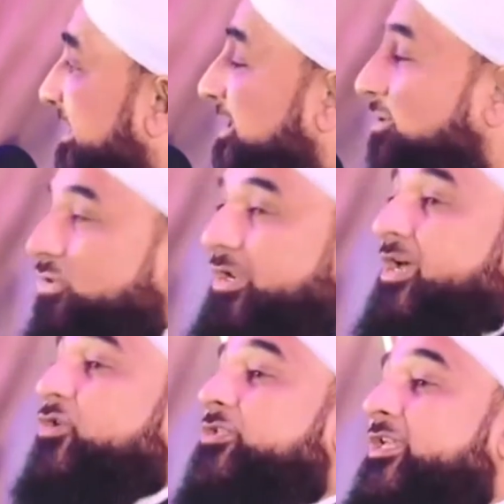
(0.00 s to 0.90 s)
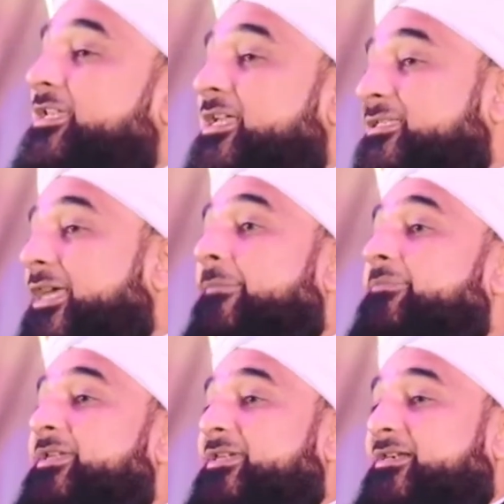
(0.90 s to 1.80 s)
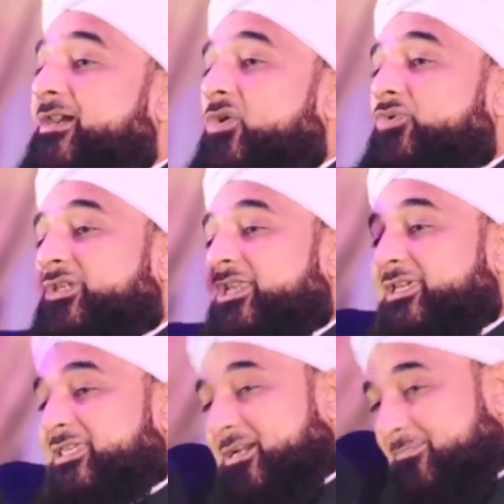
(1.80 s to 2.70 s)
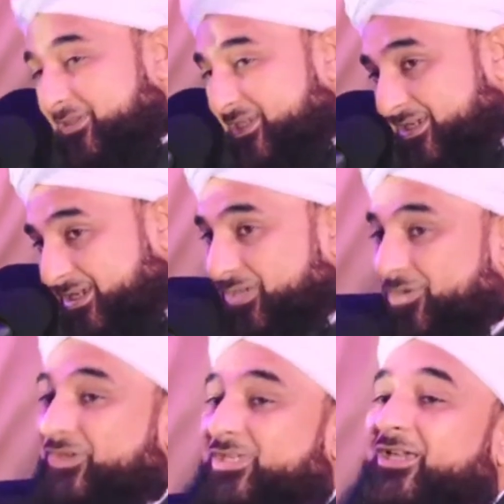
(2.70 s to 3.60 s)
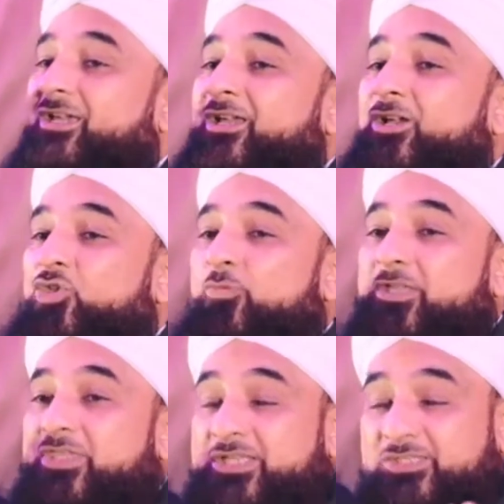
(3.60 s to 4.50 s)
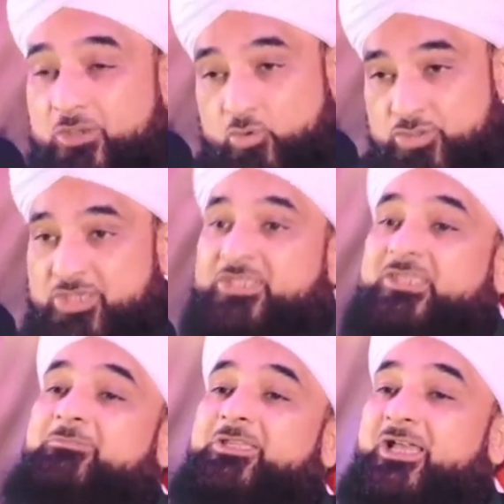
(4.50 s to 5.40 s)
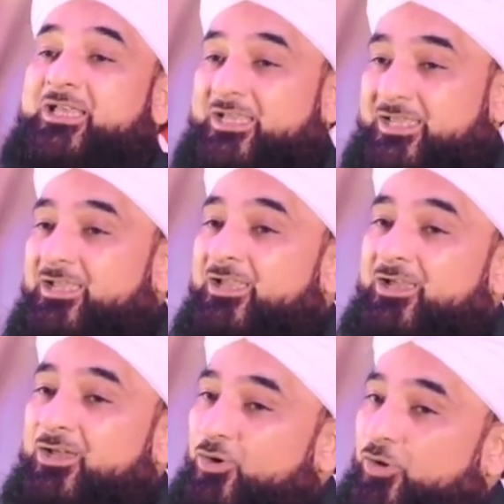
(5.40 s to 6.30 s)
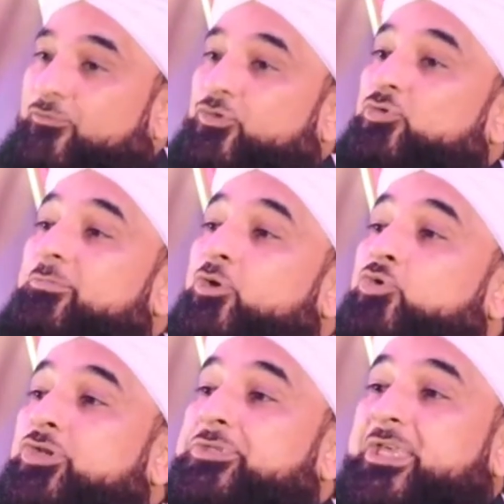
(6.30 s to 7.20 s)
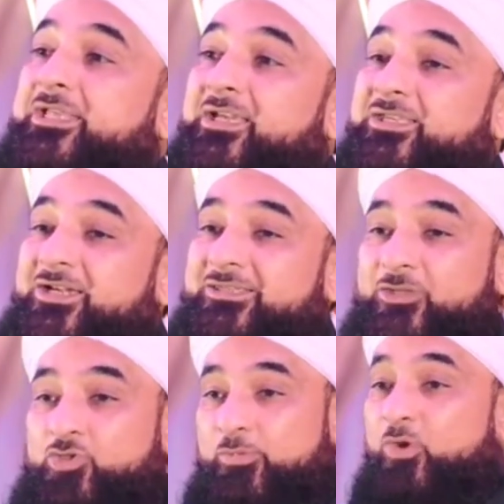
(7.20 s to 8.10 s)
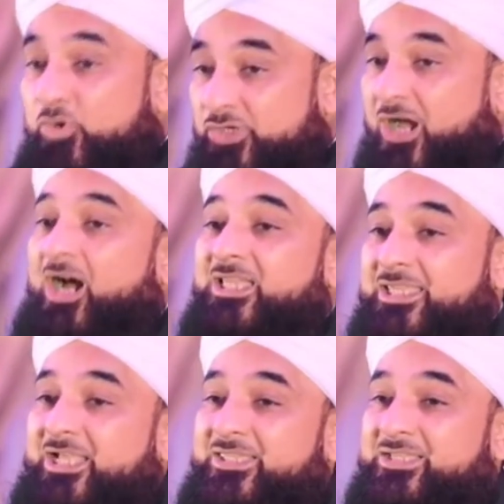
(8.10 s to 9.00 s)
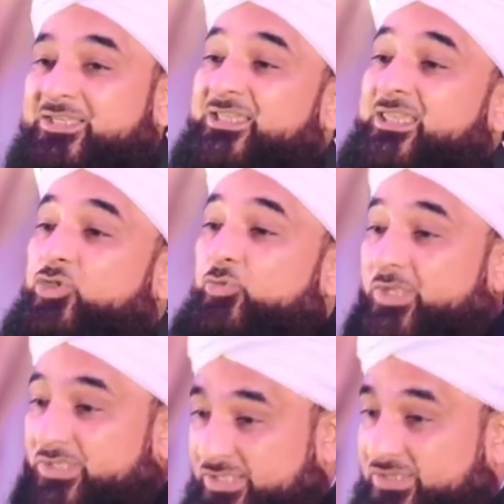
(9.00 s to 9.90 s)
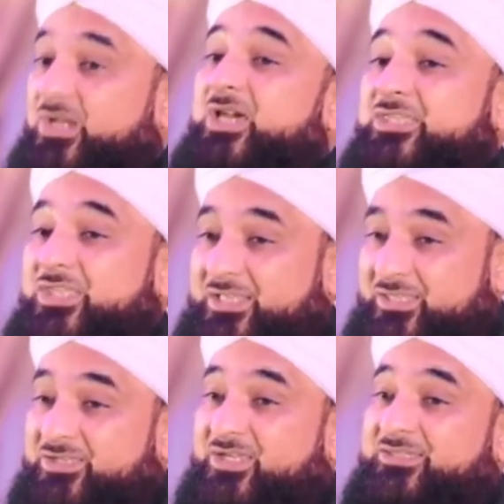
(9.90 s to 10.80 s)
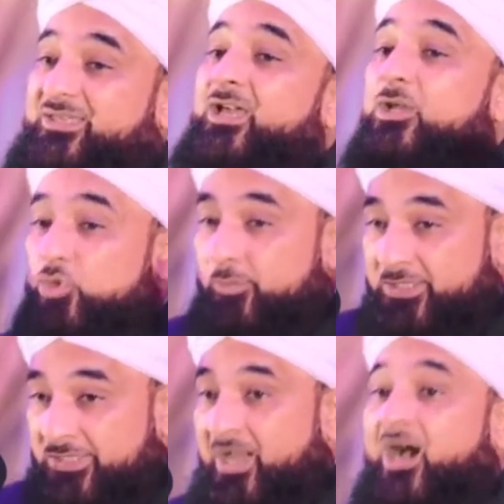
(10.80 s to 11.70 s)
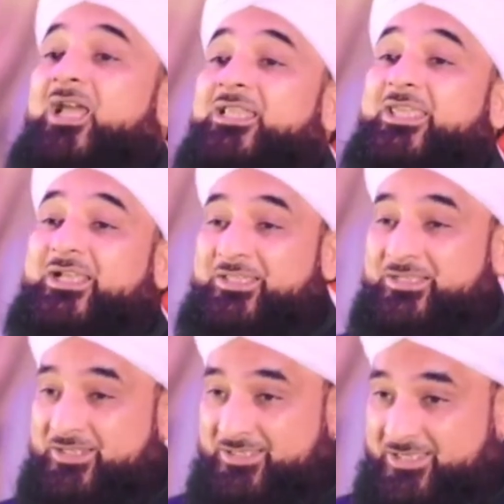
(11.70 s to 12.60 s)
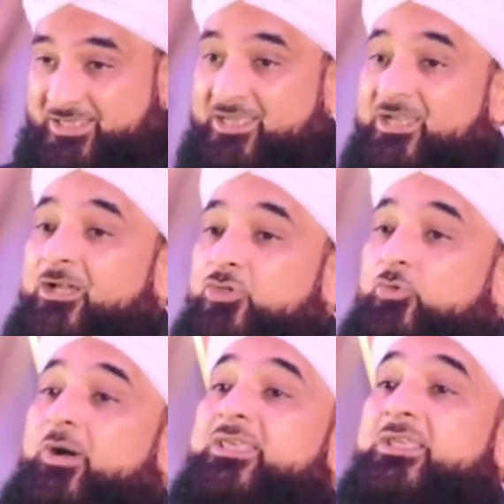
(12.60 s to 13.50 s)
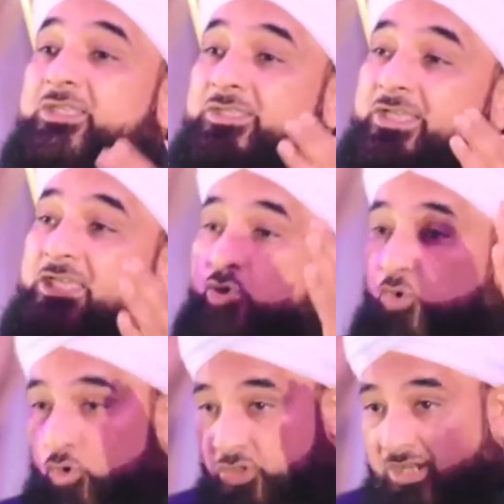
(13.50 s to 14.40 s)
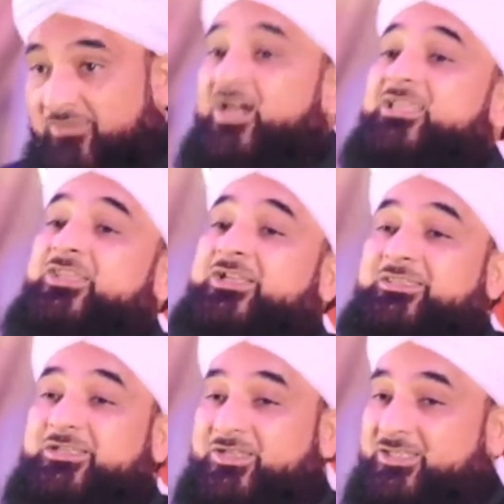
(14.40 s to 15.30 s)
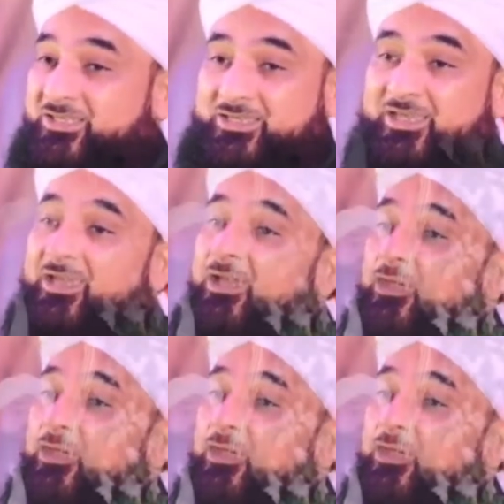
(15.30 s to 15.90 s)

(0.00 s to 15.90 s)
है तो अल्लाह उसके लिए अजाब नहीं रखा उसके लिए रहमतें रखी हुई हैं तुम्हें दस्ते कुदरत से बनाया है और वो तुम्हें खुश देखना चाहता है तुम्हें खुशहाल देखना चाहता है तुम्हें सरशार देखना चाहता है तुम्हें निहाल देखना चाहता है तुम्हारी ज़िंदगी को खुशगवार देखना चाहता है